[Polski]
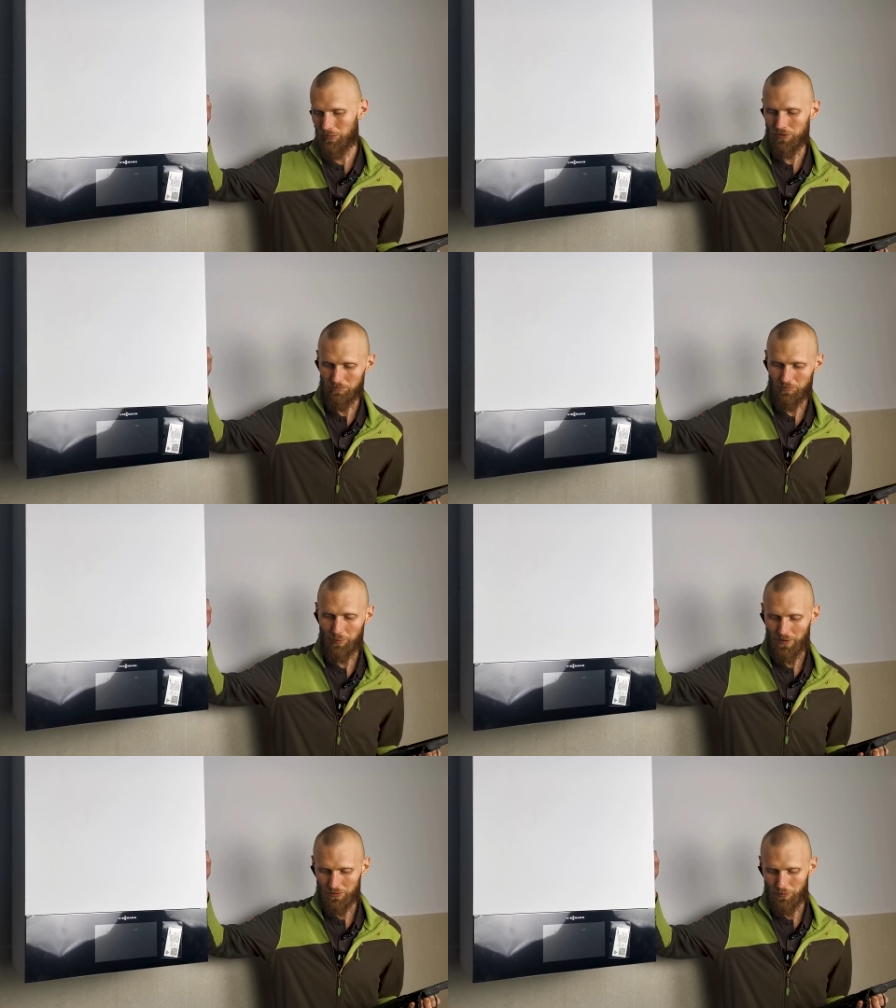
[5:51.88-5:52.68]
No bo w
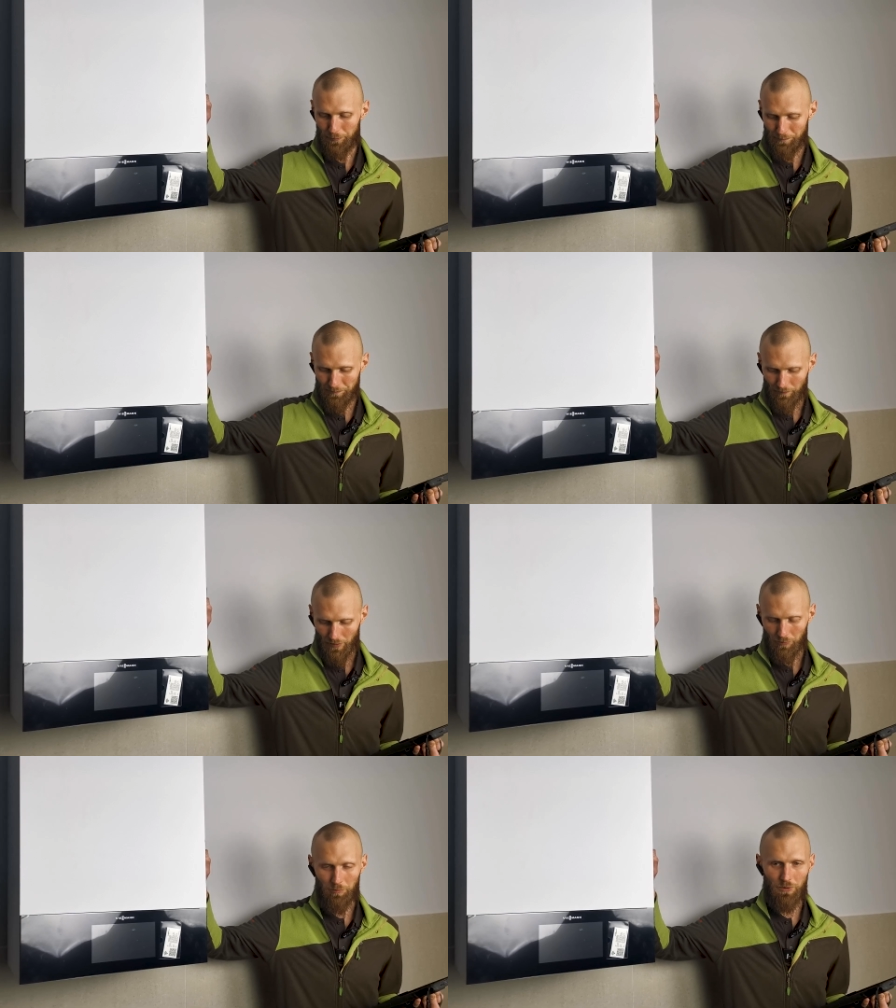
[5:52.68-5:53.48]
przypadku
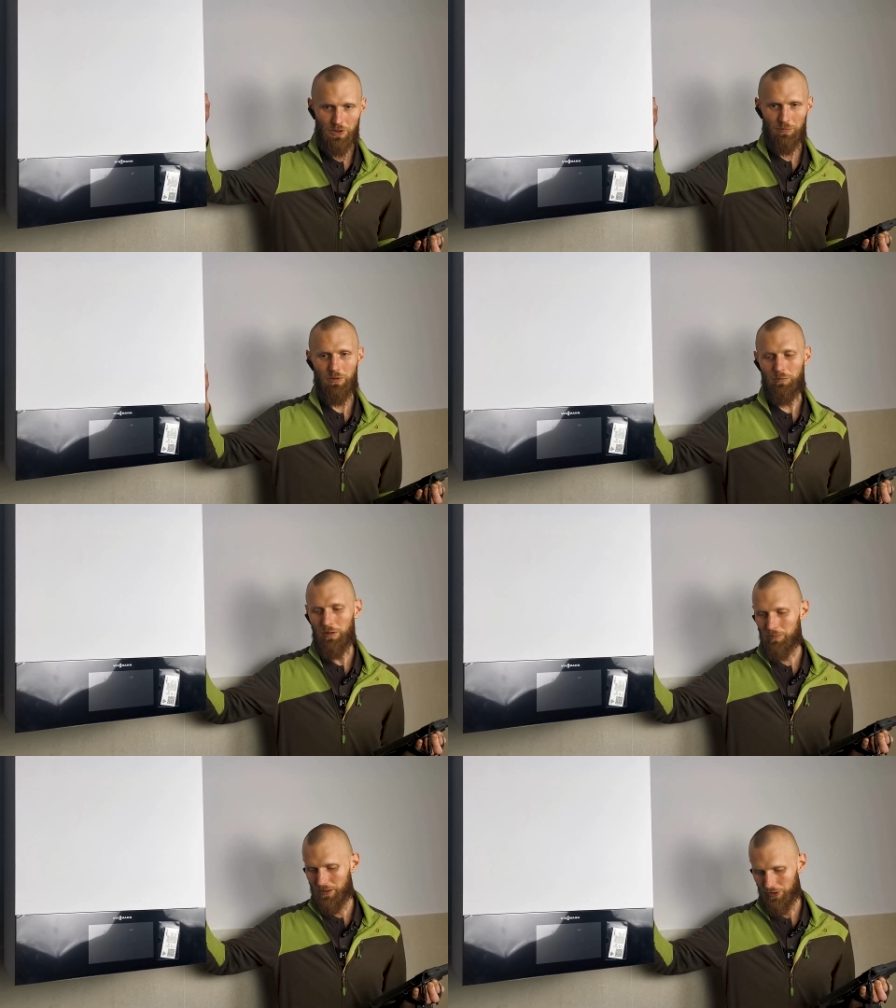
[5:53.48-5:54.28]
pompy ciepła
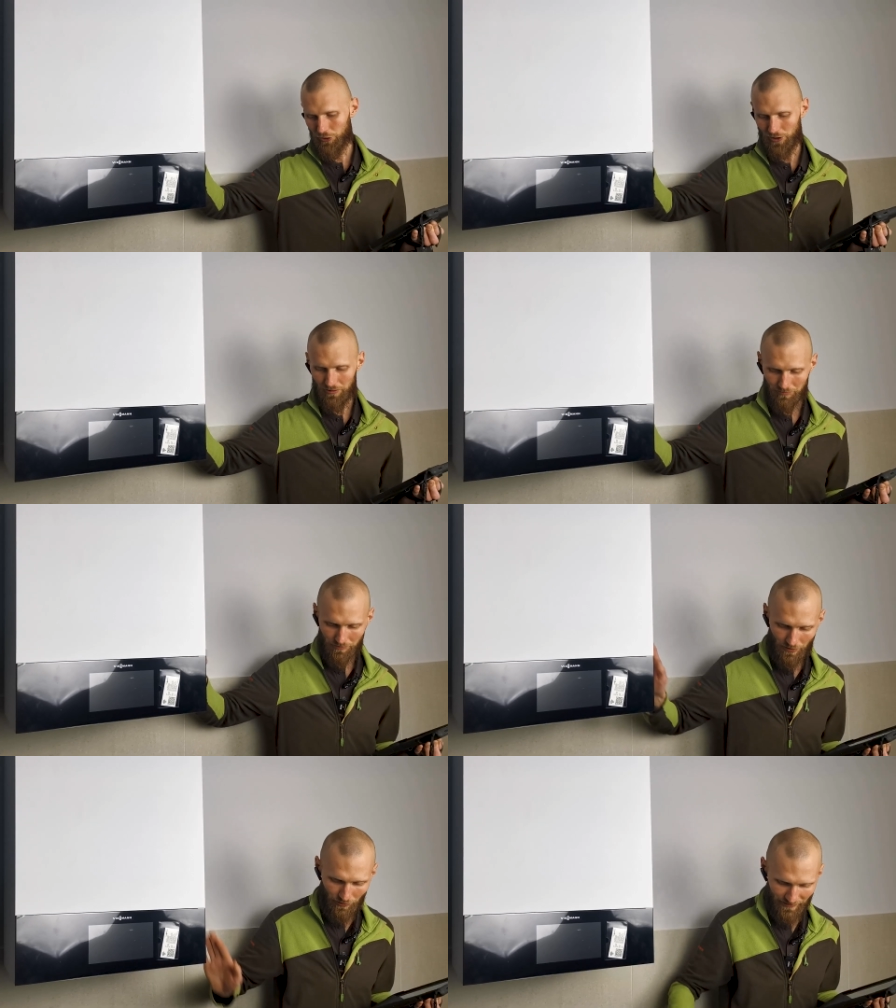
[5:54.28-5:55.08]
mamy jeszcze
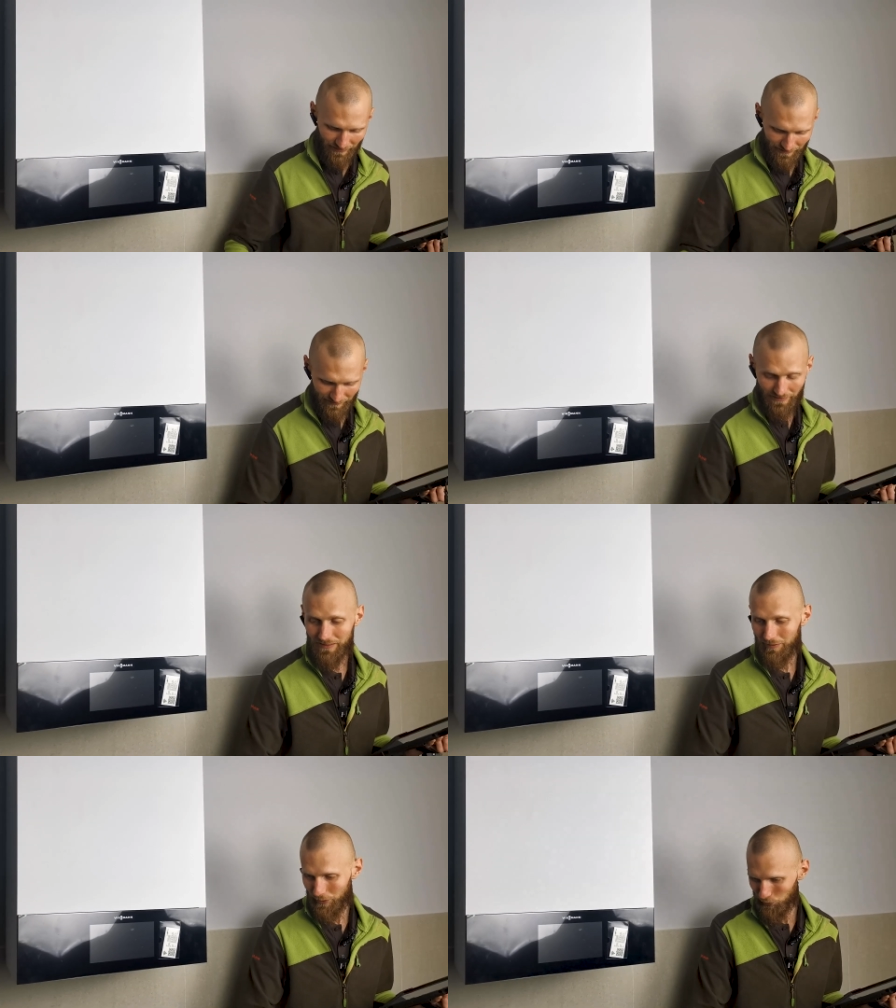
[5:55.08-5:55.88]
klocek na
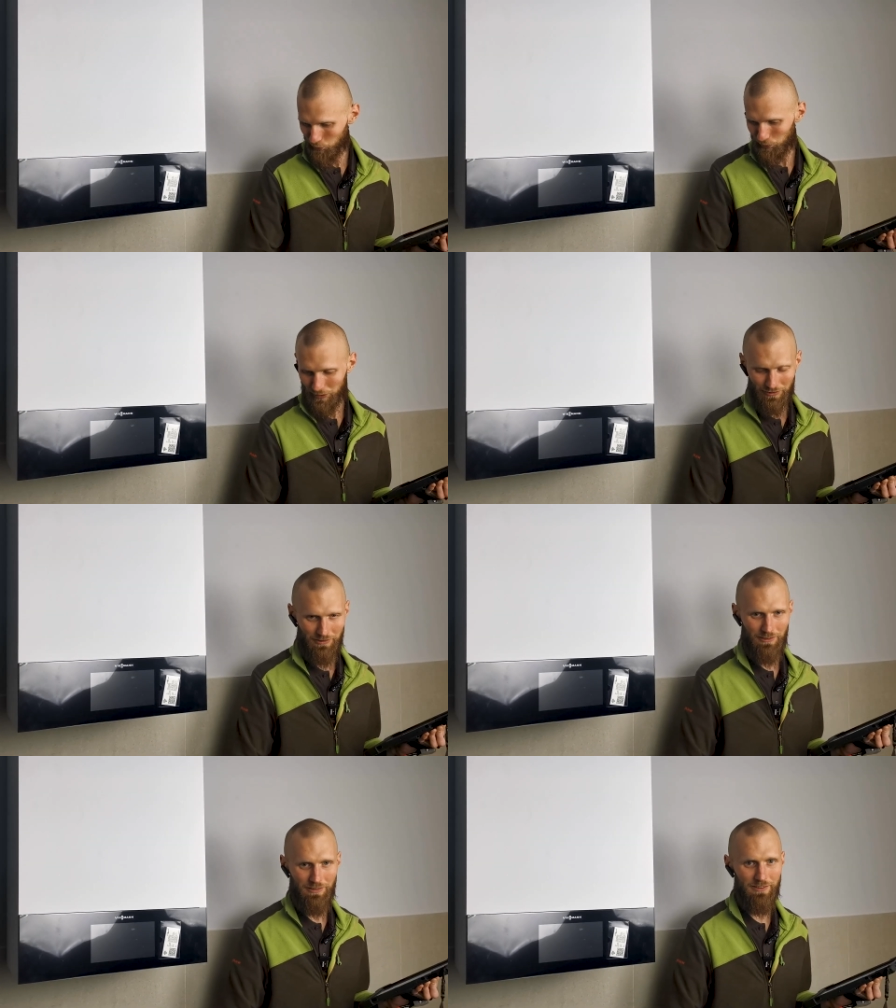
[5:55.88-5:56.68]
zewnątrz, czyli
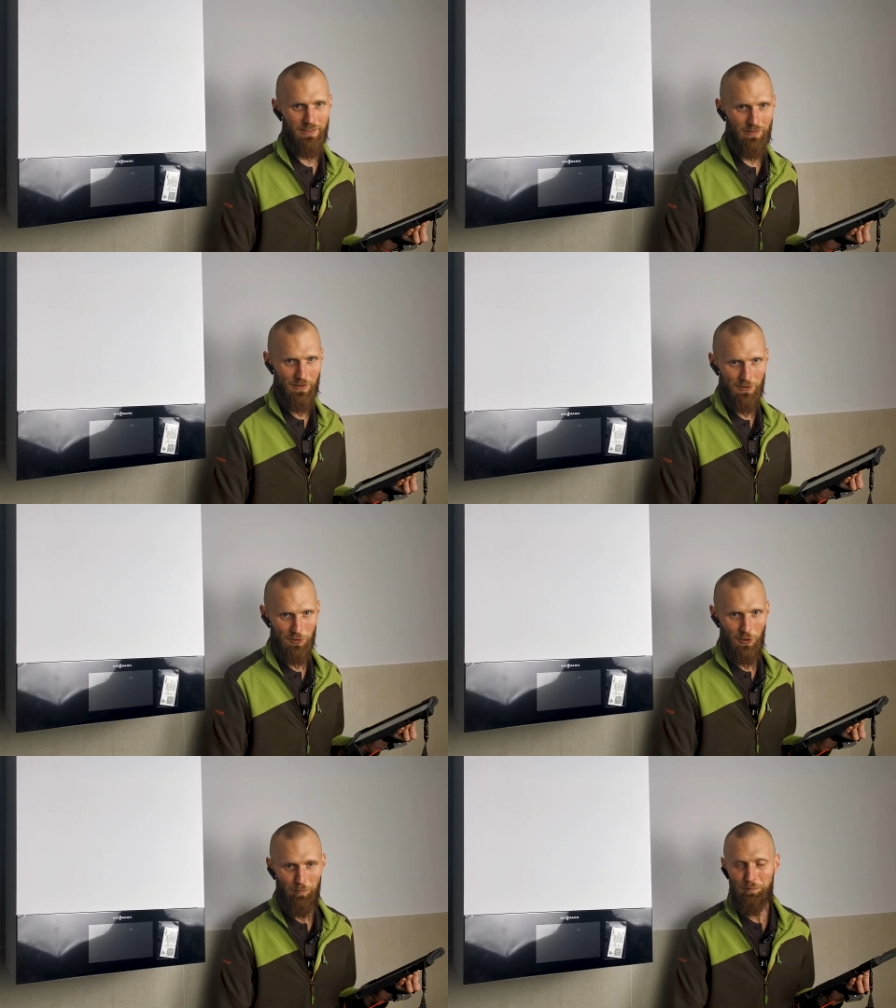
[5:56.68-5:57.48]
jednostkę
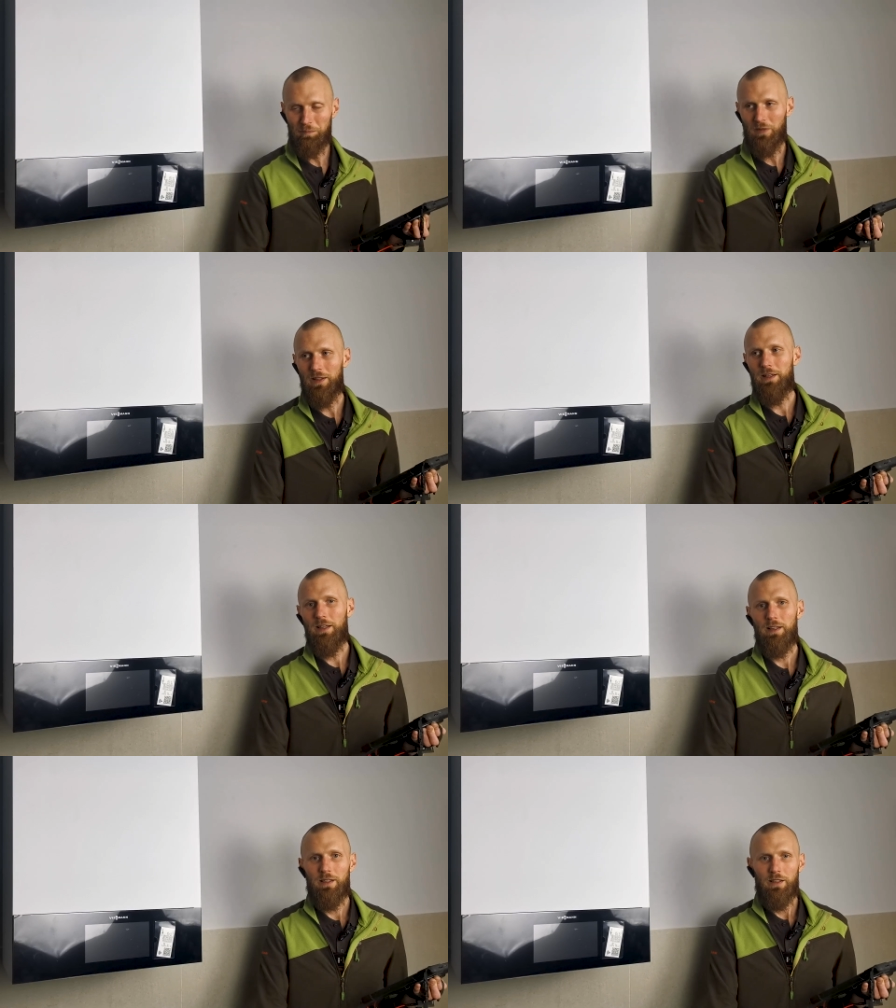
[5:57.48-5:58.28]
zewnętrzną,
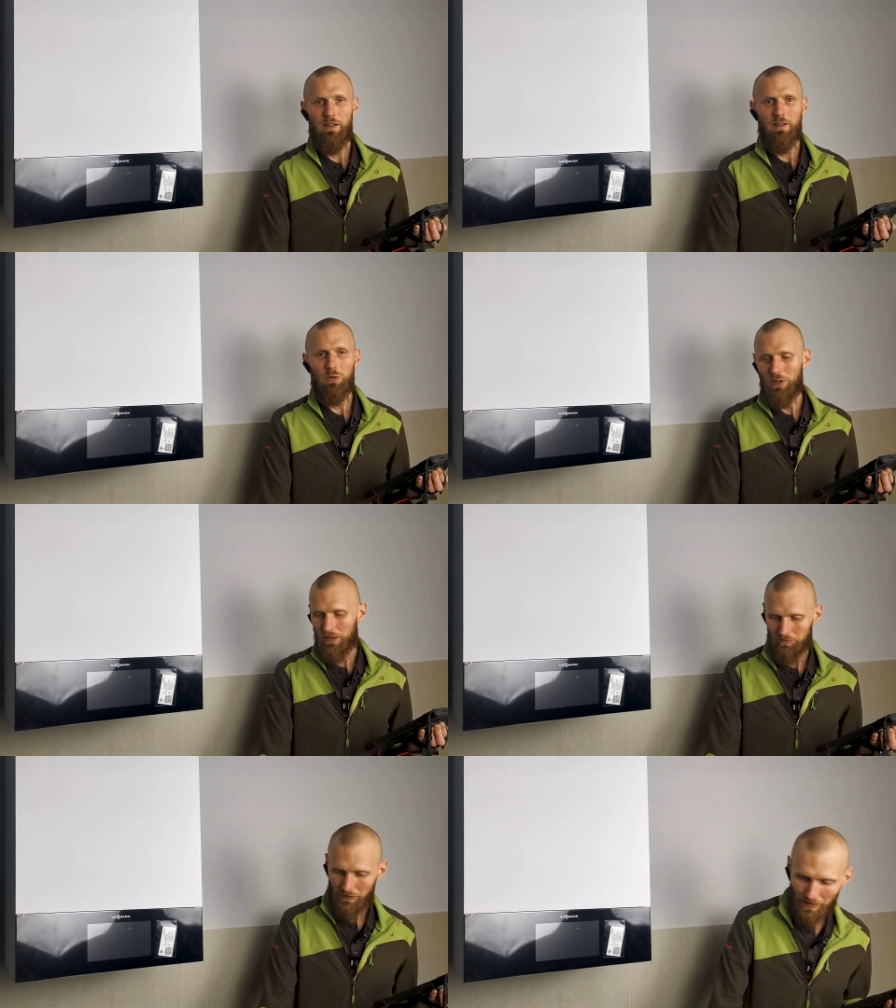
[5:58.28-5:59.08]

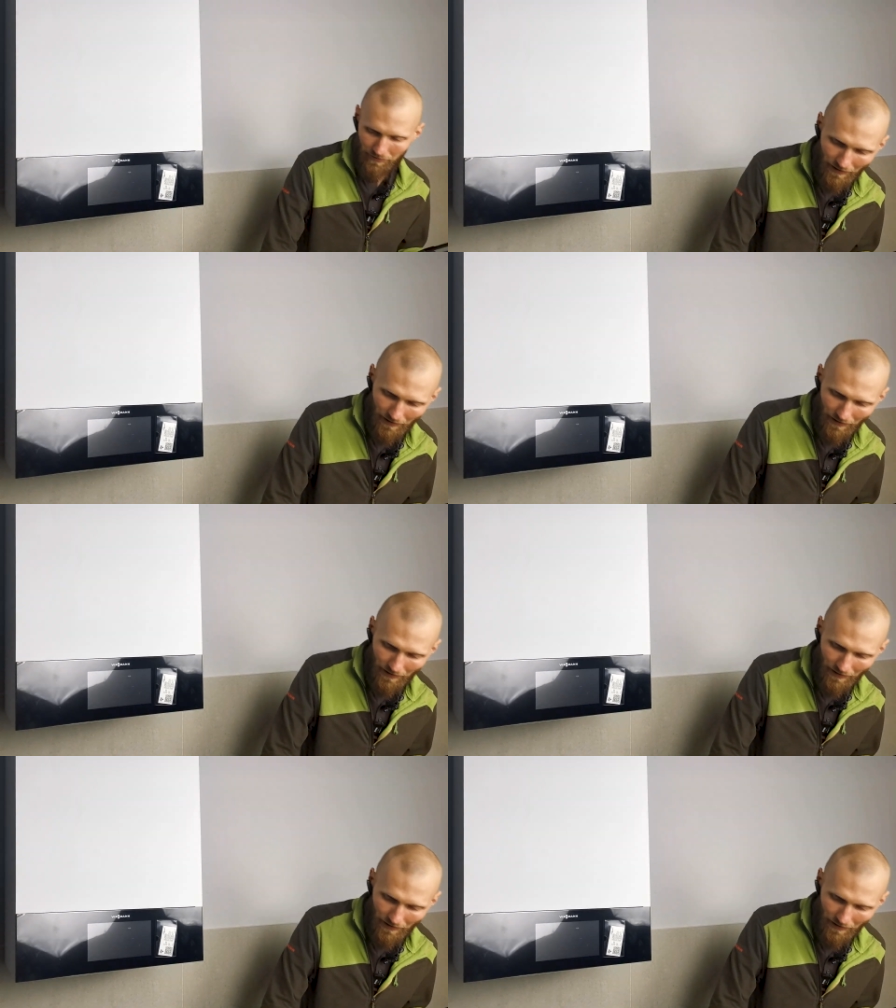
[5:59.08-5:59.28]
która jak